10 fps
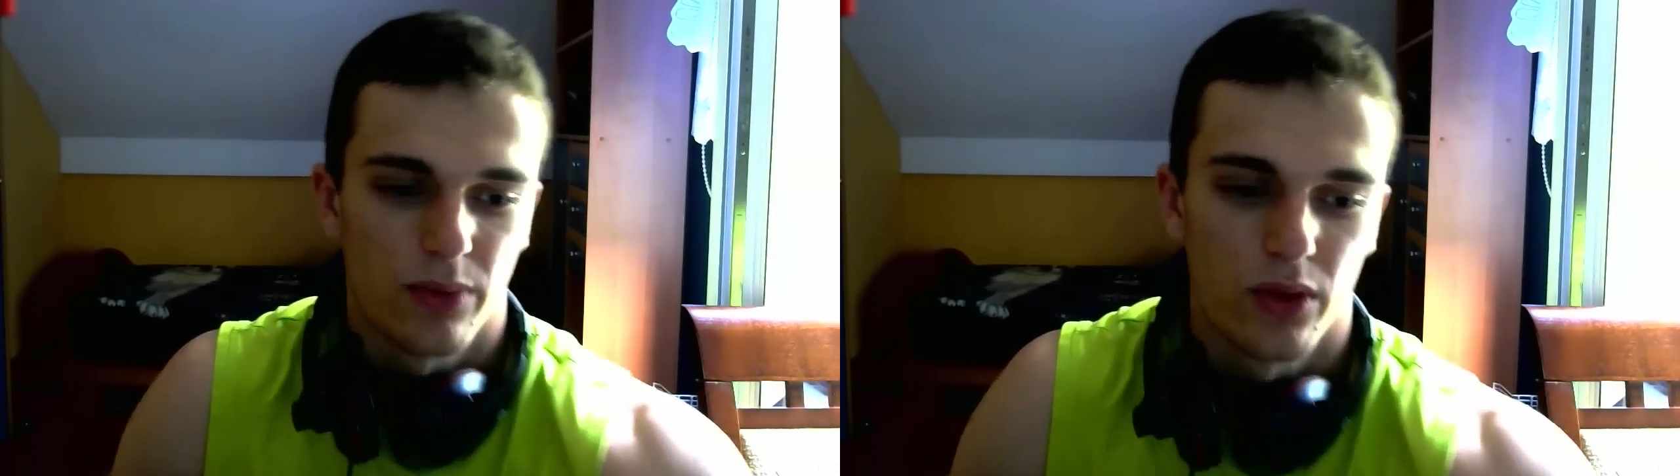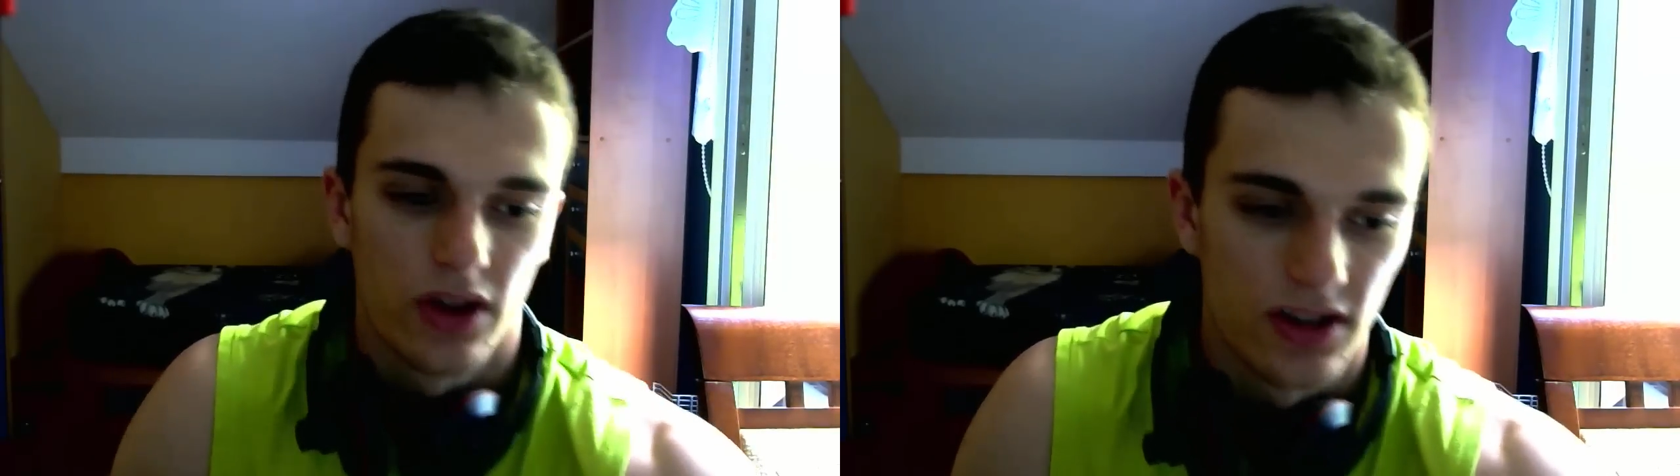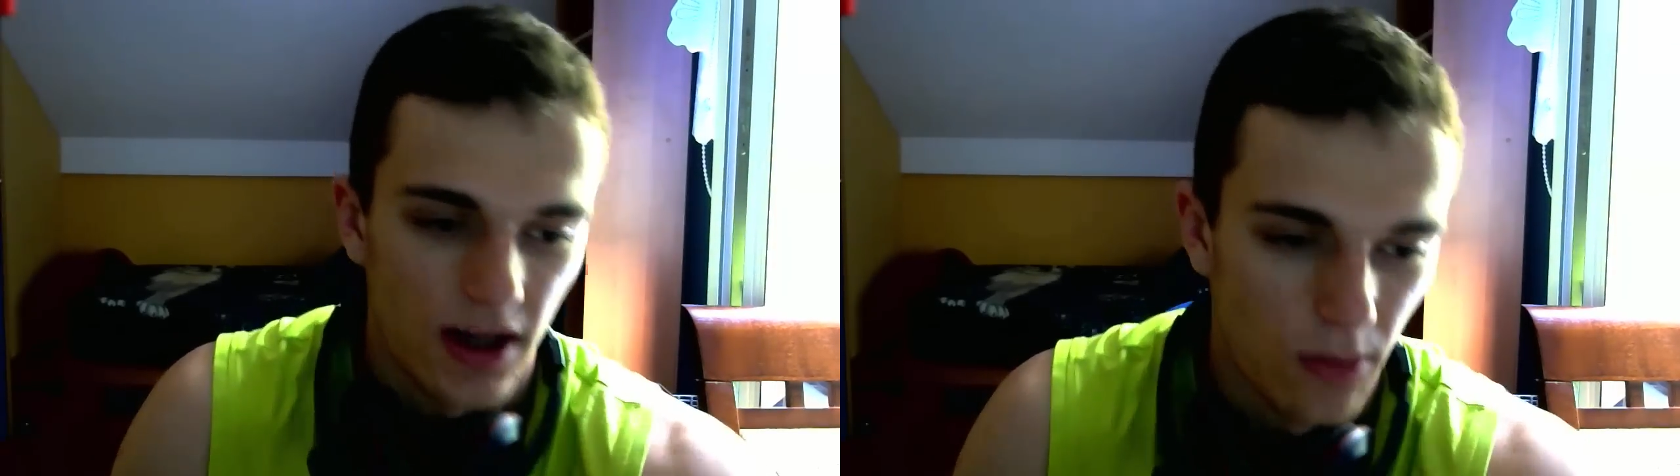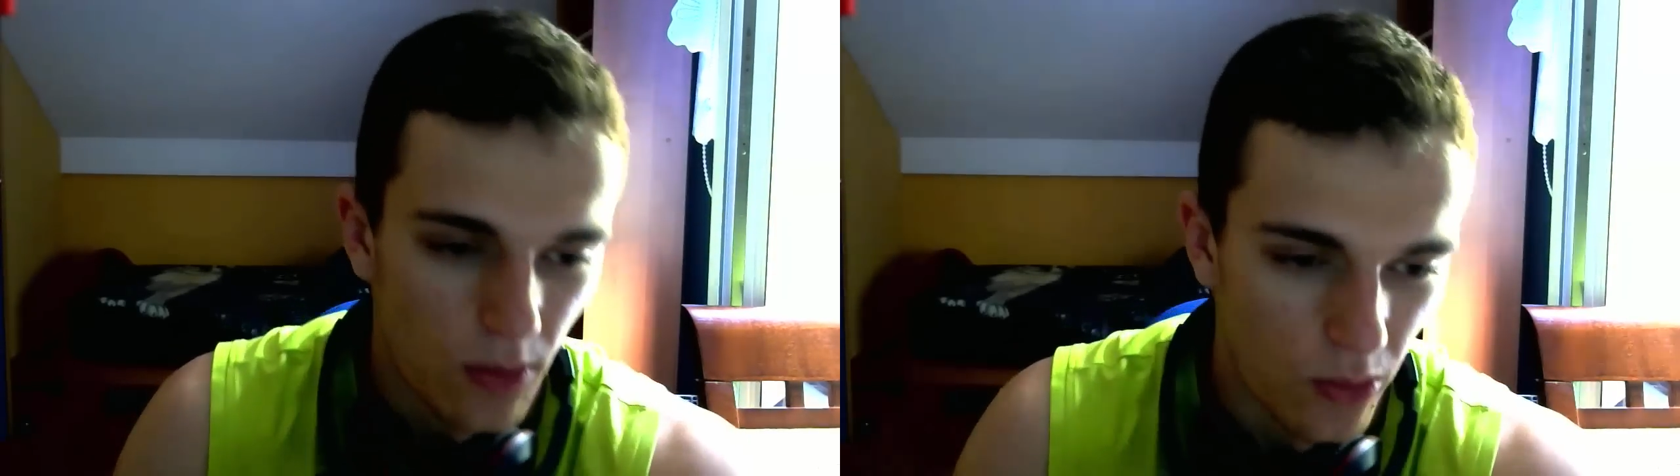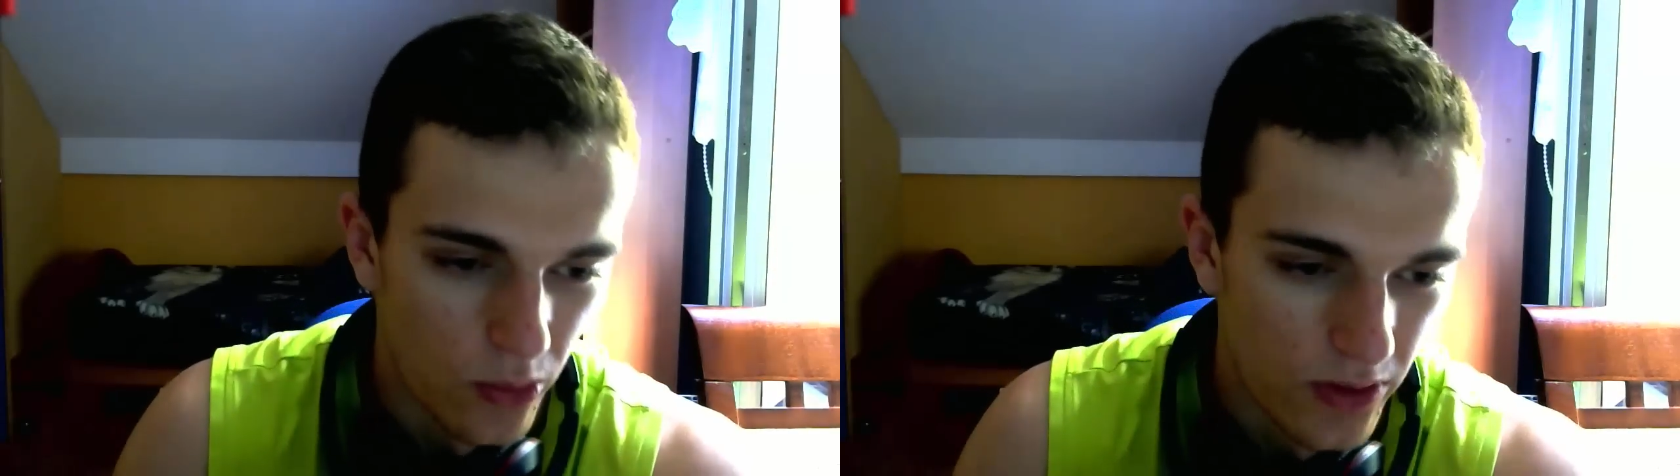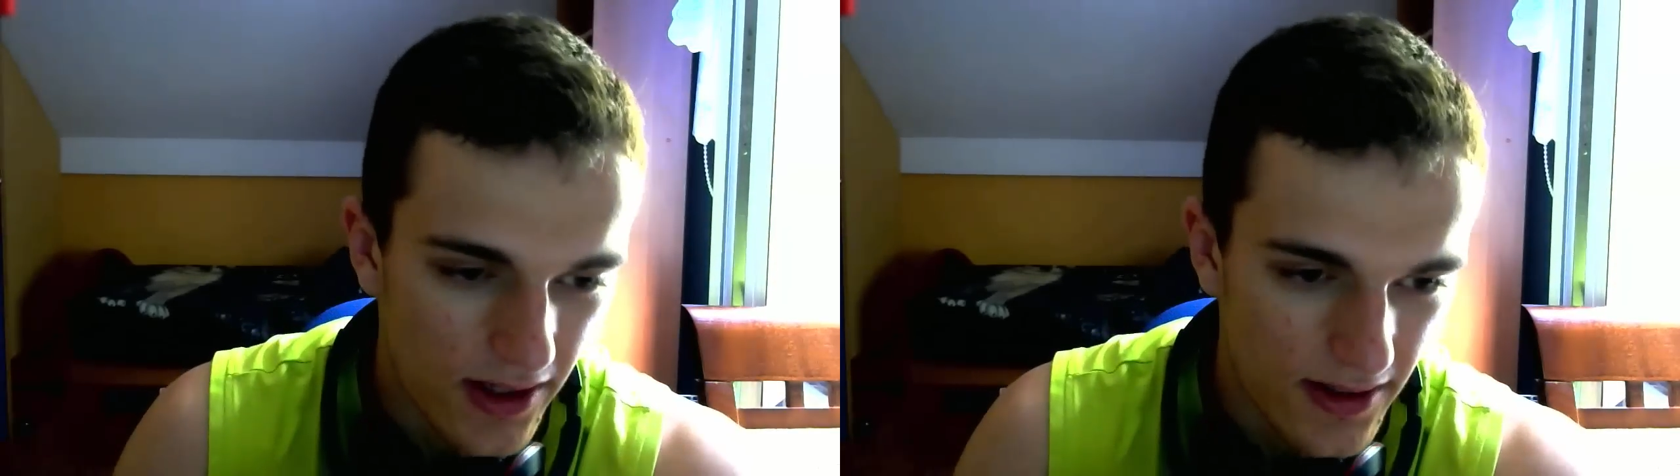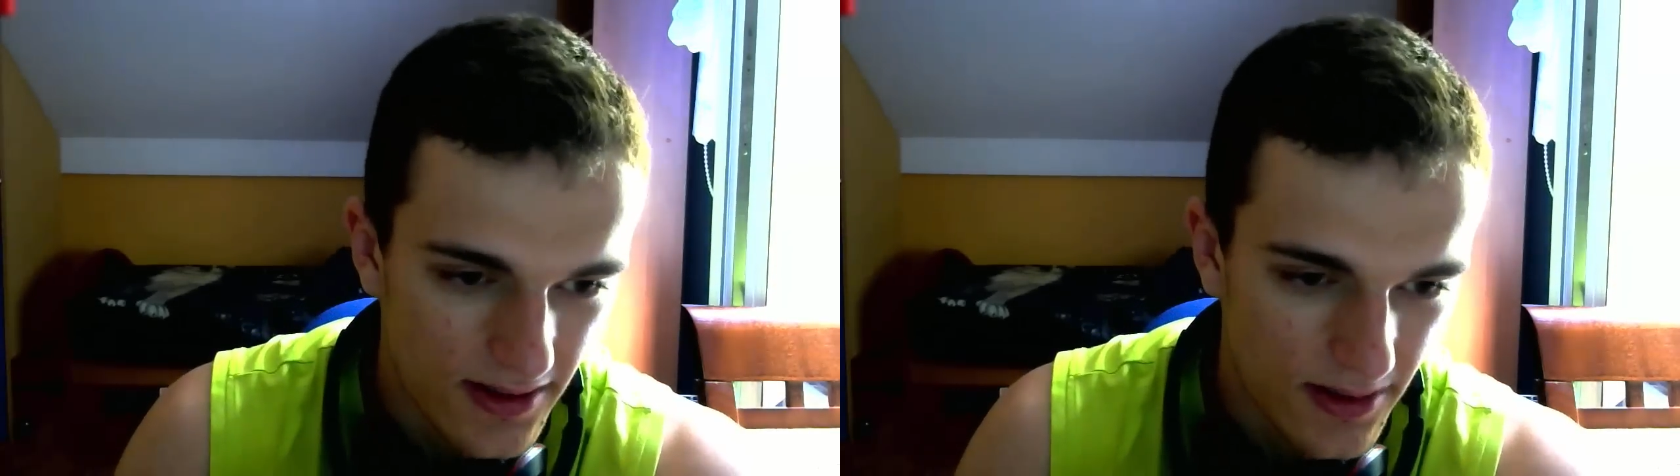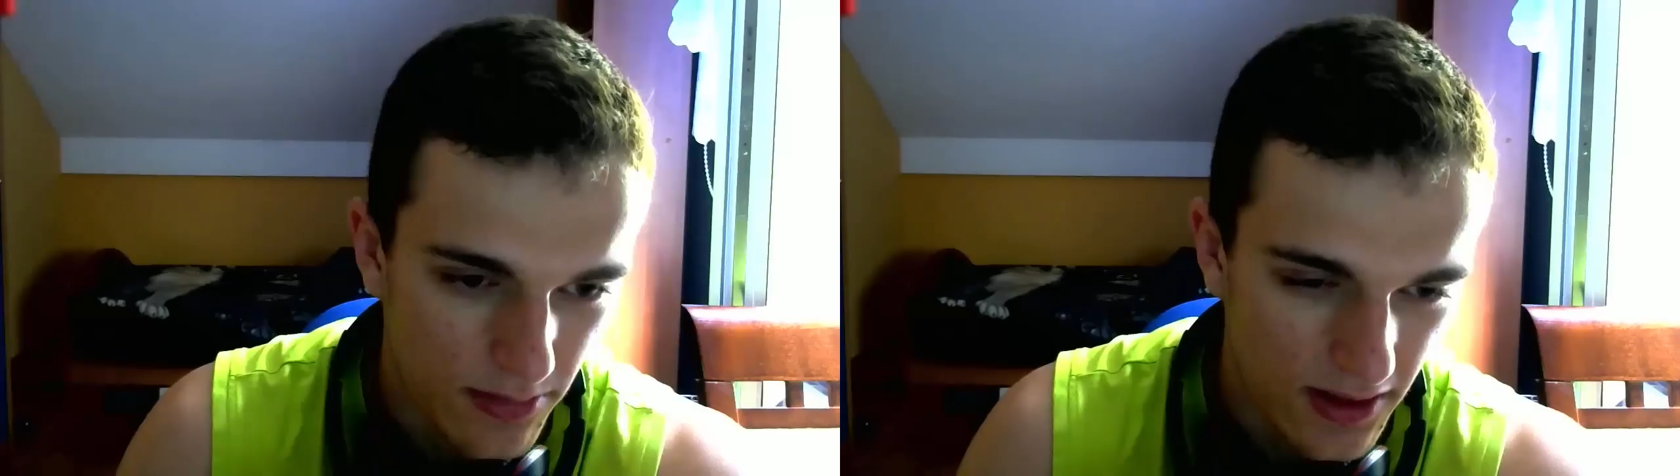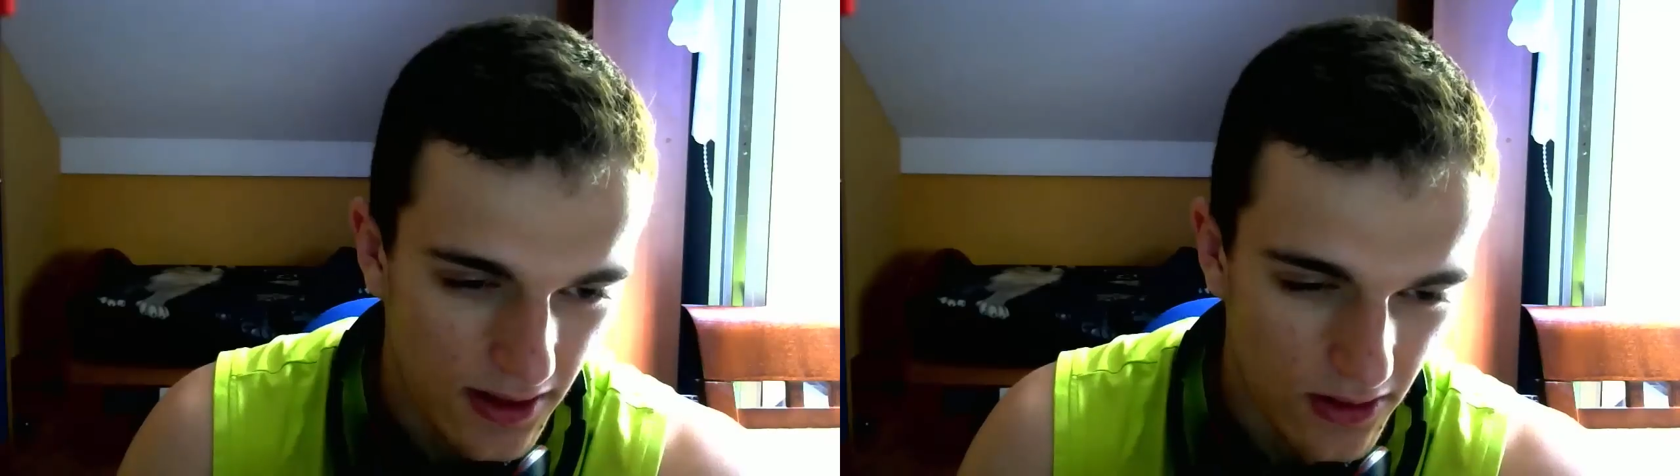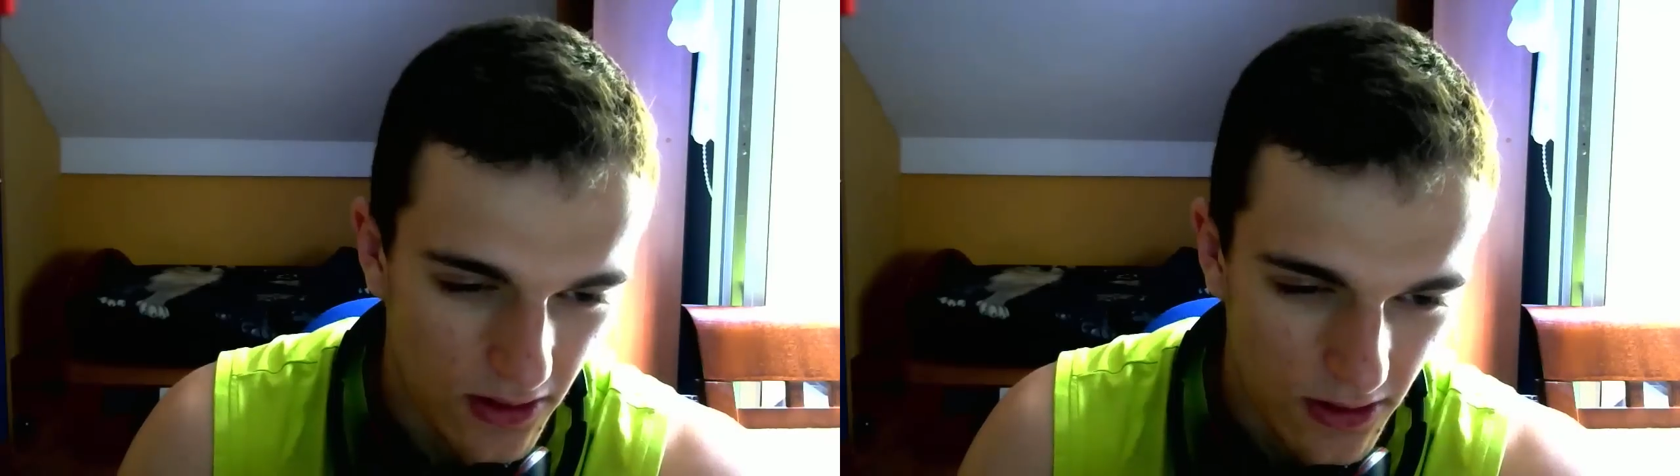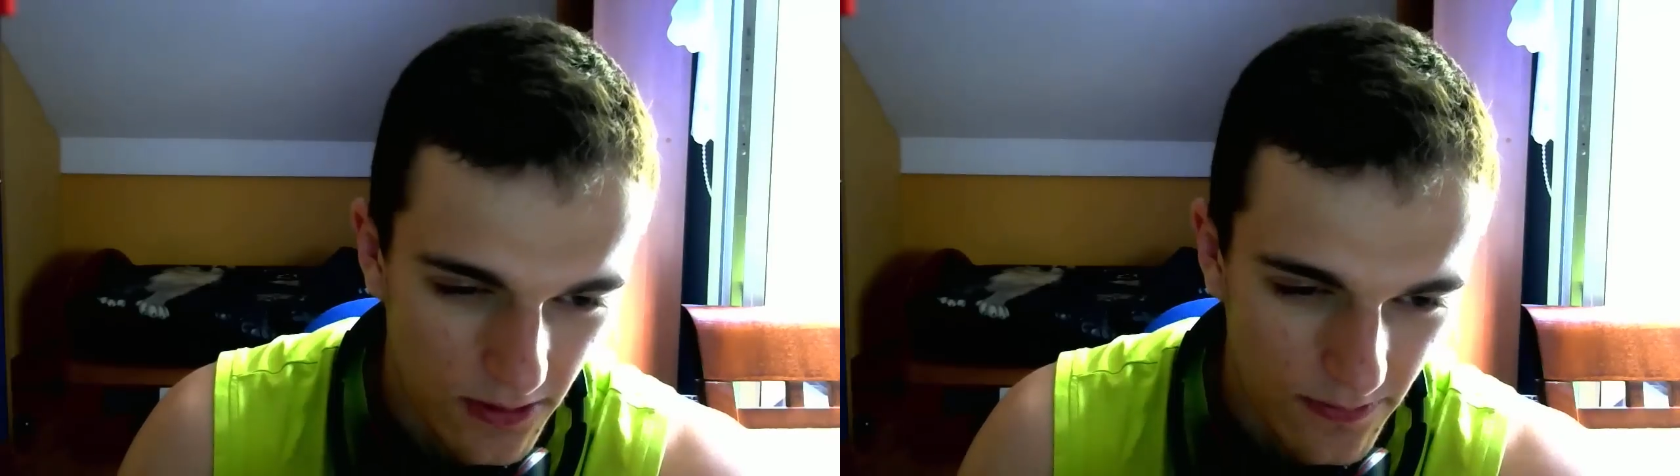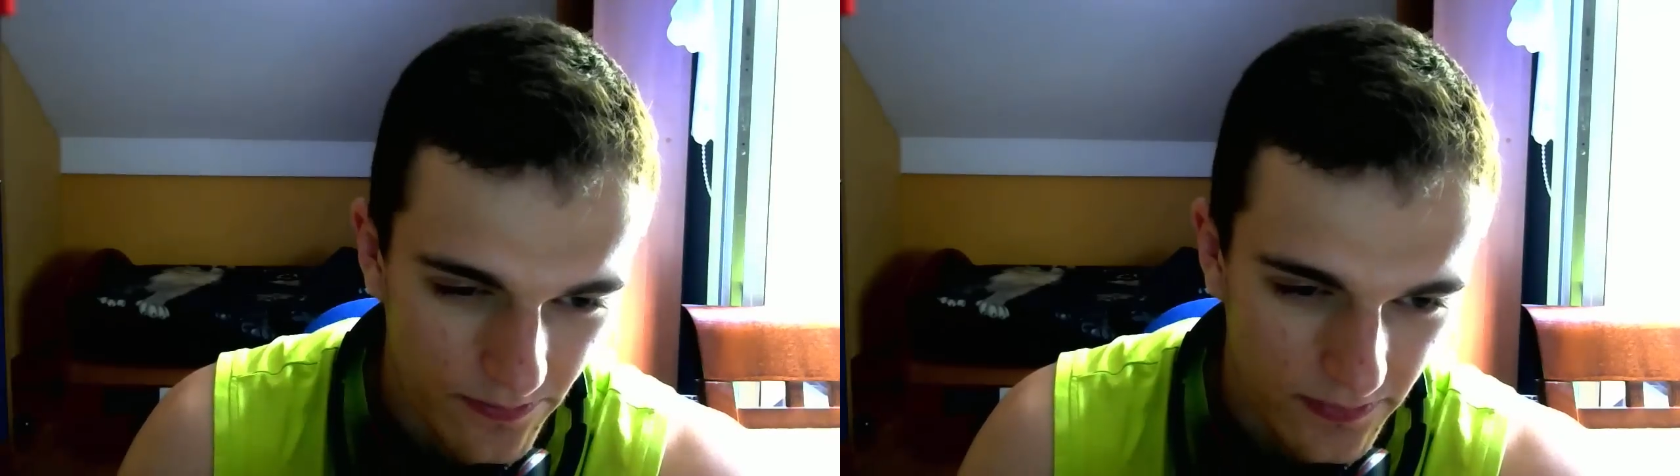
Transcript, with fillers: poniedziałku następnego.